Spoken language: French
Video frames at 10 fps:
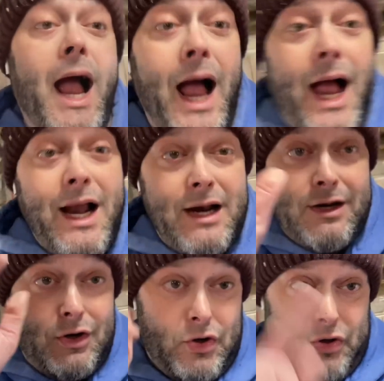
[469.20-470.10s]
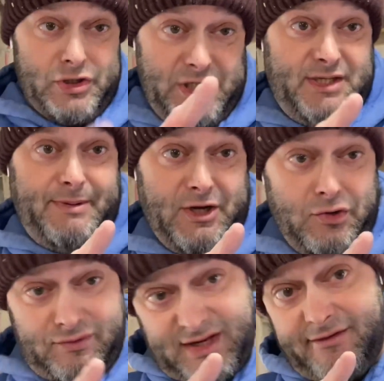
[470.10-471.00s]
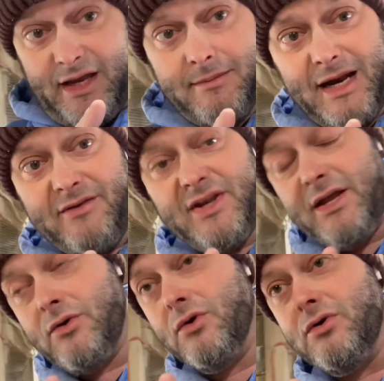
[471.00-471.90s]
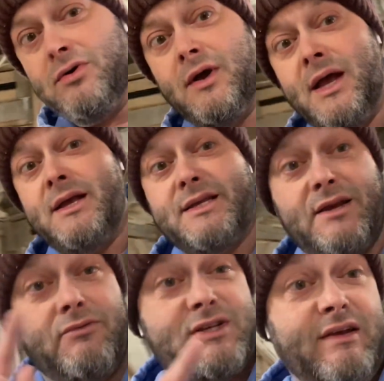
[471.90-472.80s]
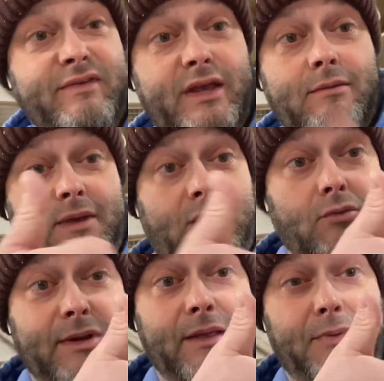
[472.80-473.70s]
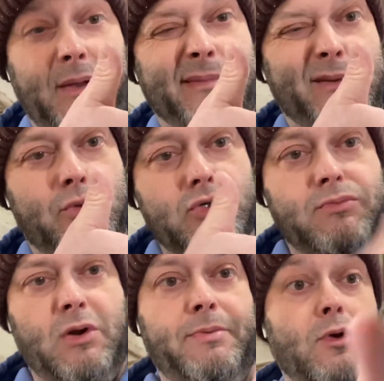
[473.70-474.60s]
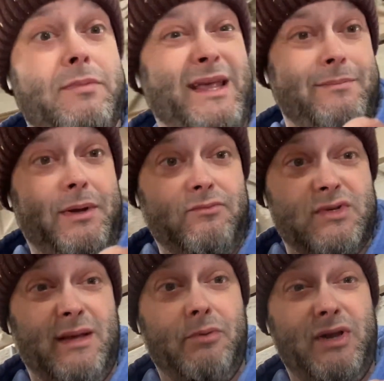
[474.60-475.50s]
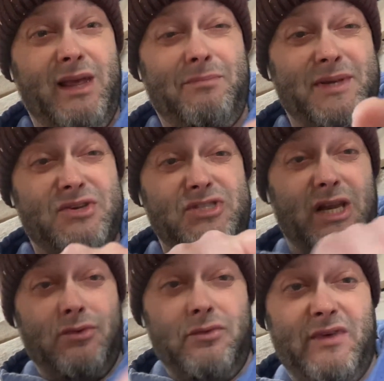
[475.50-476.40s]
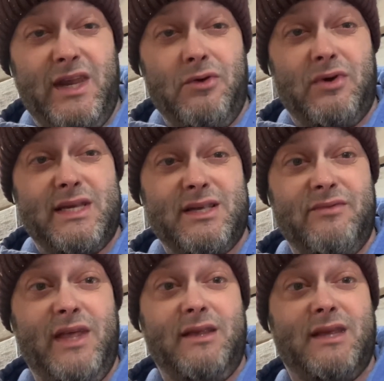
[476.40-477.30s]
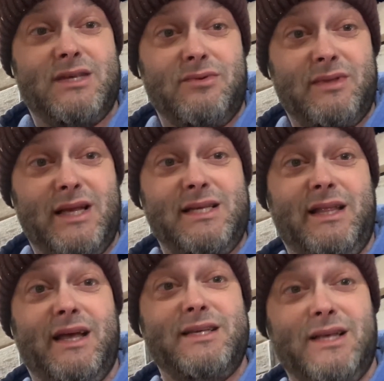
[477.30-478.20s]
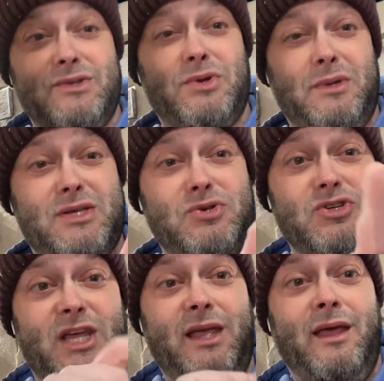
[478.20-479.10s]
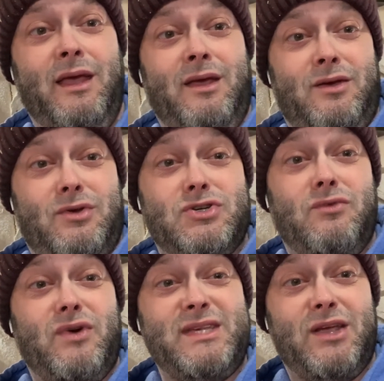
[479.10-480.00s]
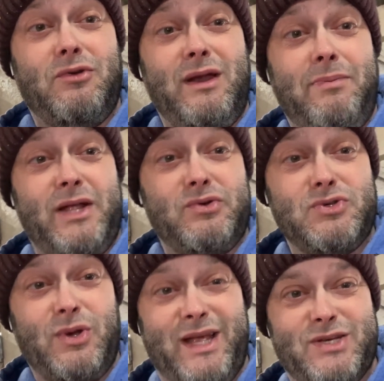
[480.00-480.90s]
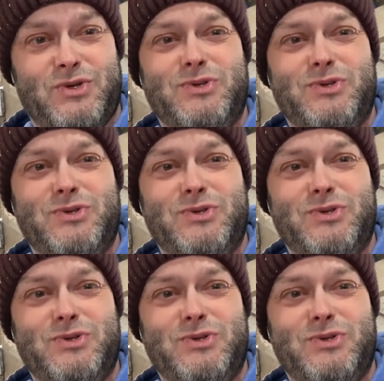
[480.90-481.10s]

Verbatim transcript: Alors, j'espère que vous avez aimé la vidéo. Si vous avez aimé, n'oubliez pas un petit pouce bleu. Puis n'oubliez pas de vous abonner parce que j'ai d'autres vidéos qui s'en viennent qui sont très intéressantes sur des sujets que je vois circuler partout sur les réseaux